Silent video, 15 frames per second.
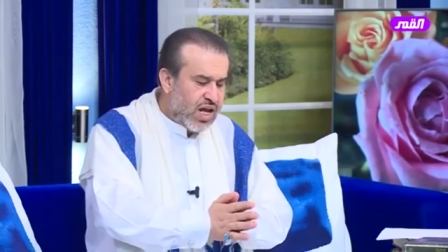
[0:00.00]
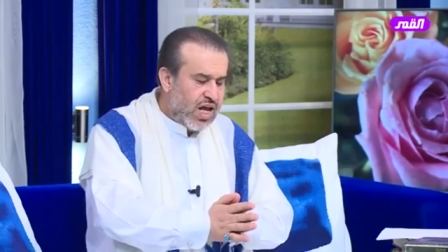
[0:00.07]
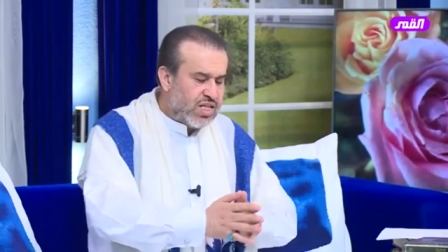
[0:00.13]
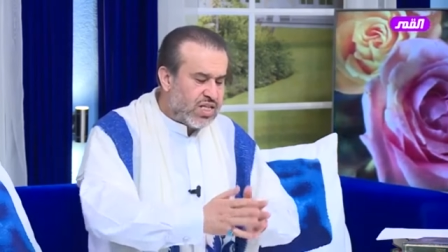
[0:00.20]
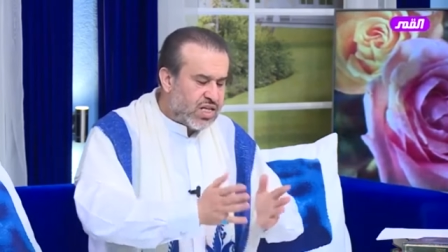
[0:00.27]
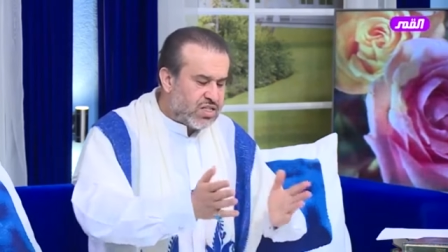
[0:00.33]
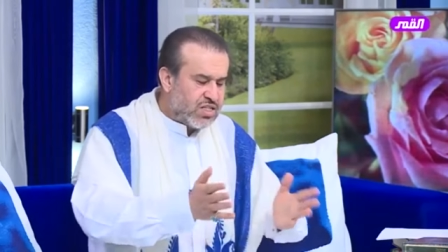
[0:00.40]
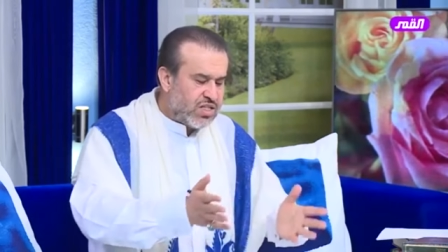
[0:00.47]

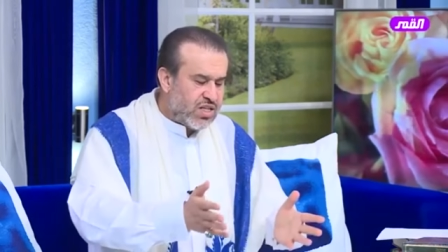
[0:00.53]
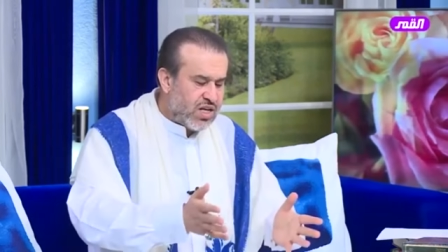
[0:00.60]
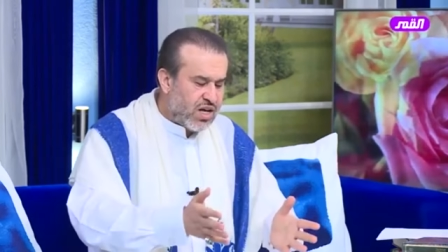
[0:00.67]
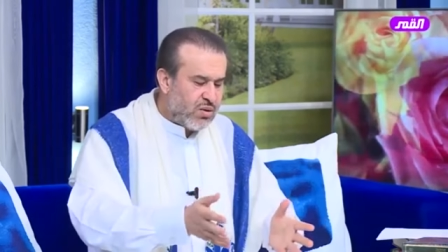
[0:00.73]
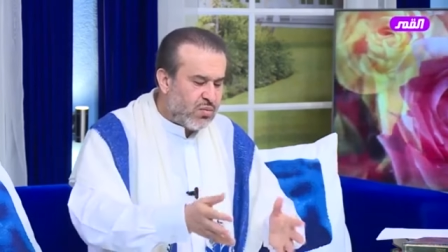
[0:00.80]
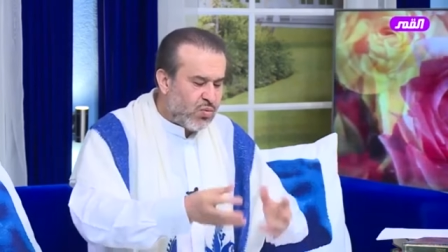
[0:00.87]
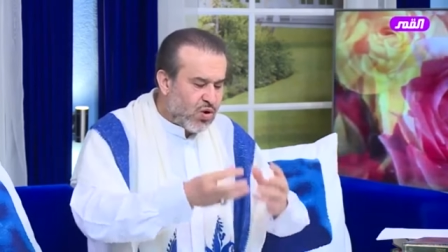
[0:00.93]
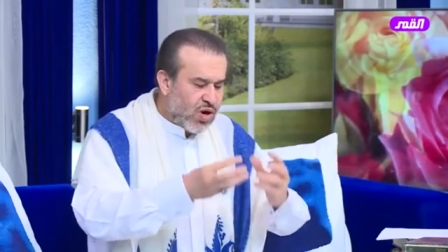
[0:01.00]
ان تجد
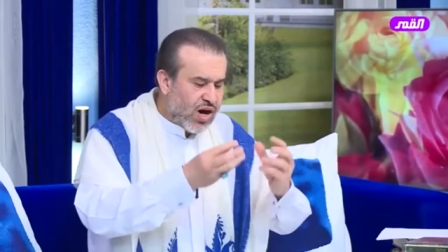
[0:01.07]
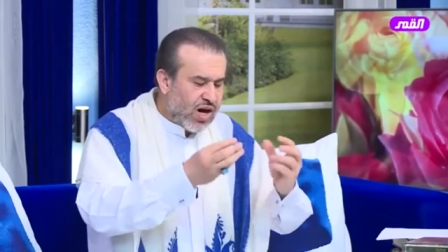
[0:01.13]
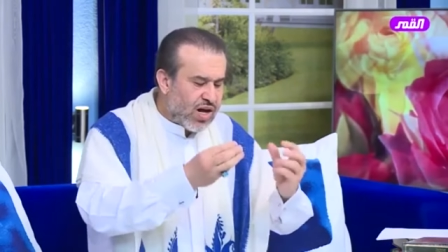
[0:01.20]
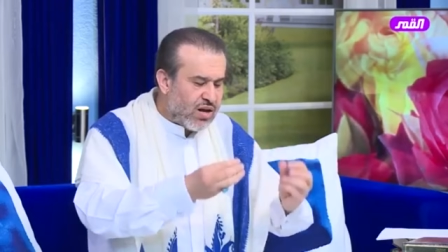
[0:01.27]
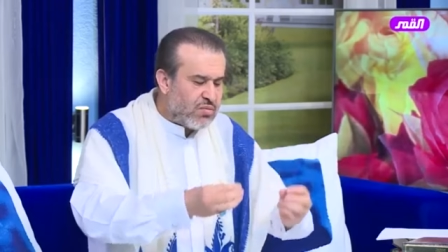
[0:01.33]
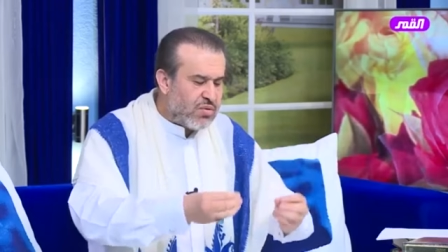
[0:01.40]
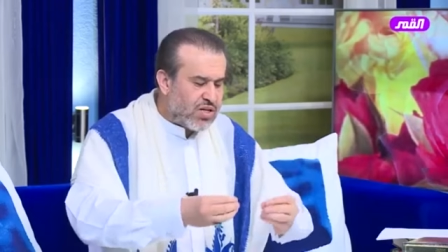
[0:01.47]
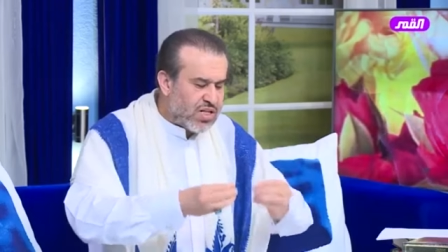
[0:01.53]

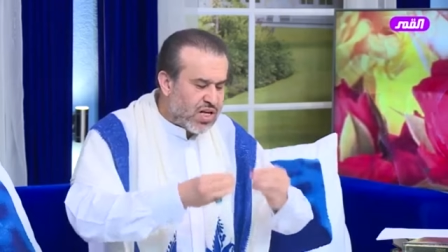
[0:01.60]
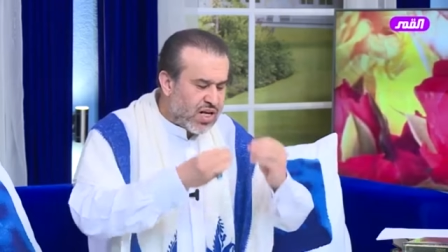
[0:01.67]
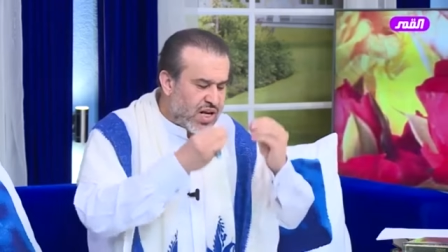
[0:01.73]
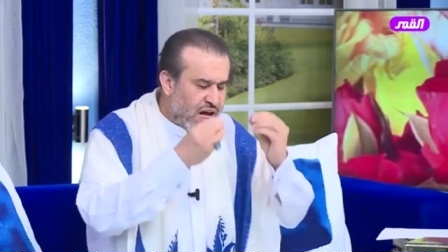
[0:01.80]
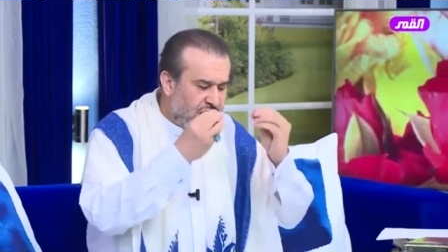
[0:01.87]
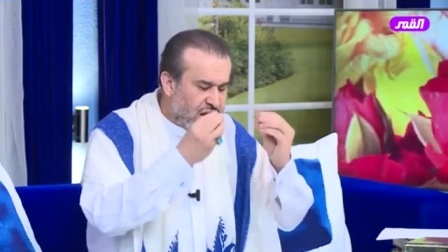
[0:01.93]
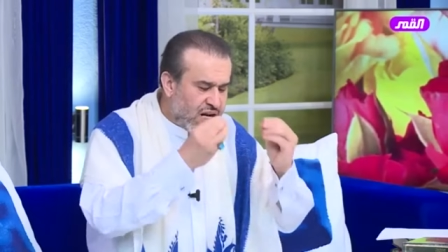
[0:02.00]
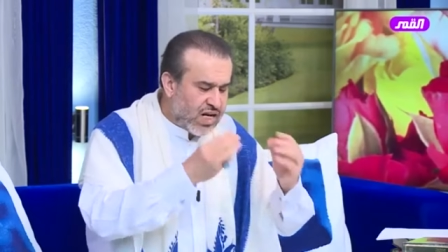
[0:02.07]

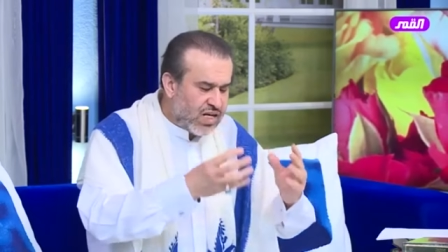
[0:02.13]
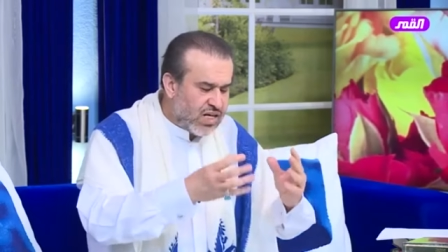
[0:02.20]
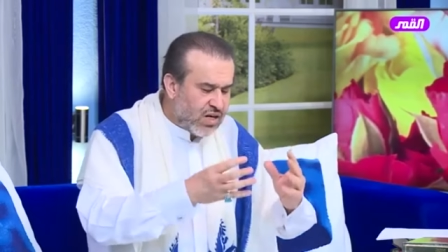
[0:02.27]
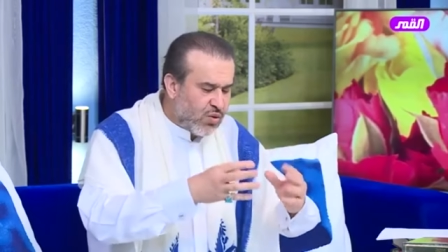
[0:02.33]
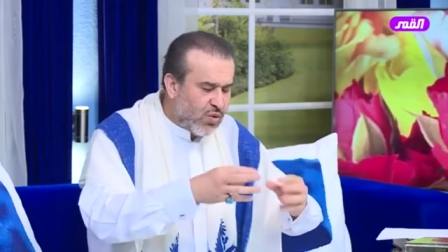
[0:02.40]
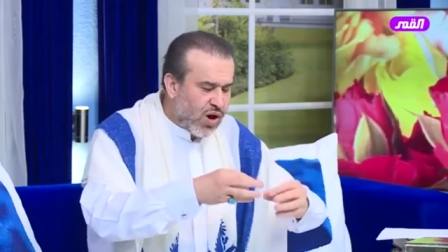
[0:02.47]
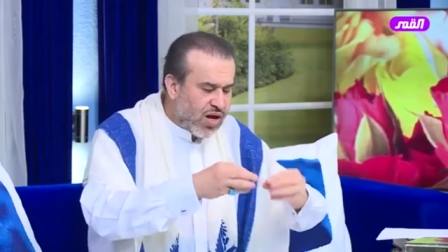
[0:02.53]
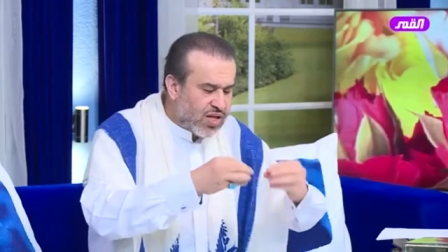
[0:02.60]
مقاربه
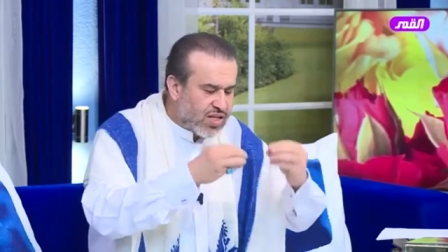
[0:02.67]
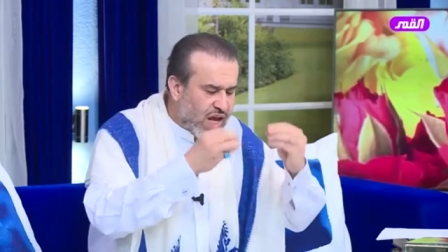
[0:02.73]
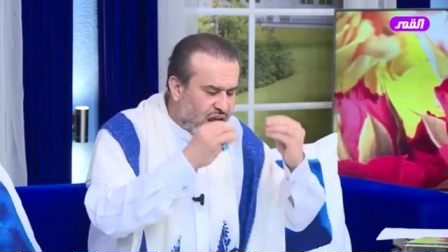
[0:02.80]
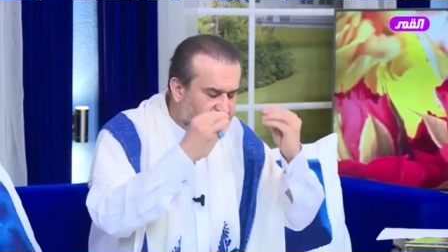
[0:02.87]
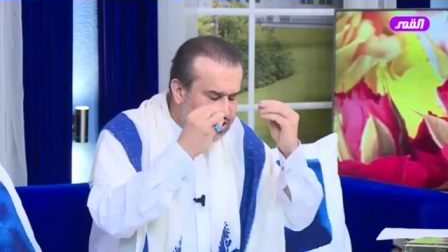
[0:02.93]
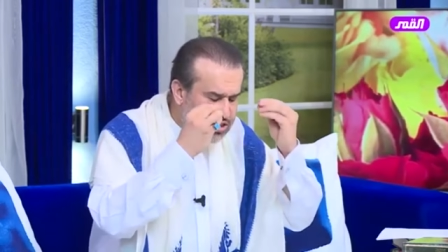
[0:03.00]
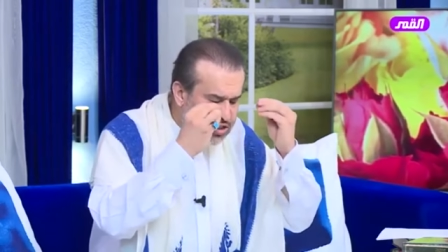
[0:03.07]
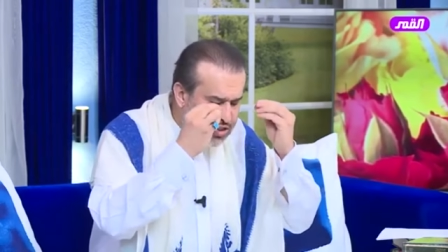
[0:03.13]
عقليه
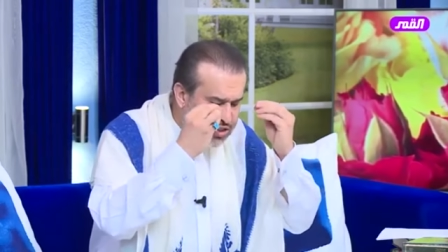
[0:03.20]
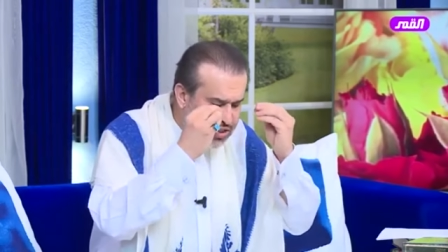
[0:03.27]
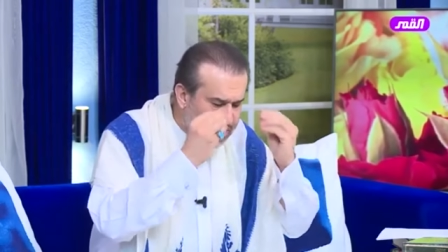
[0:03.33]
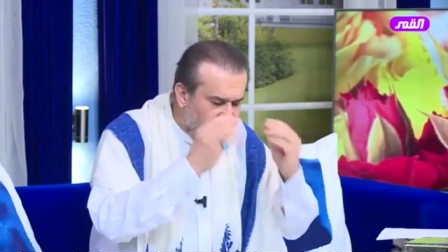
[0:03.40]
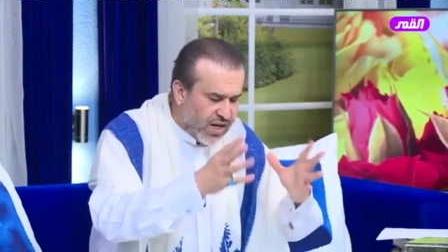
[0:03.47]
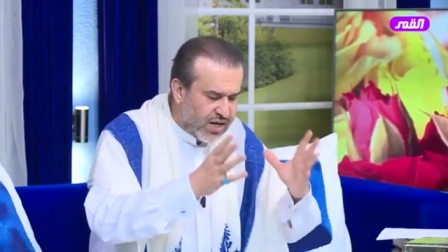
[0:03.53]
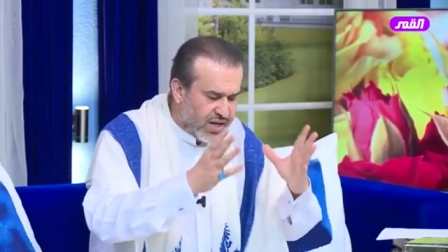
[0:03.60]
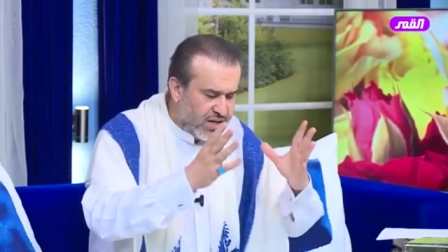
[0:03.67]
واضحه
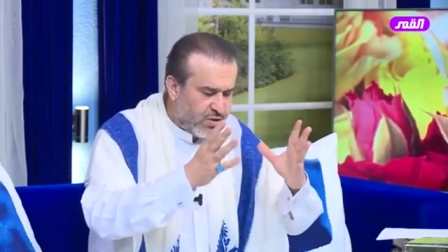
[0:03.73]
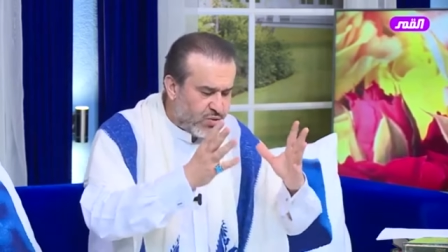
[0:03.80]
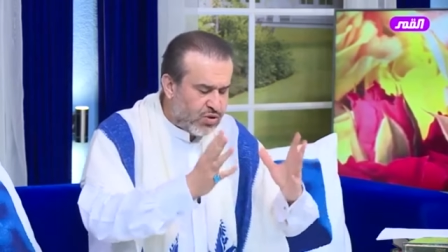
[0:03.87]
جدا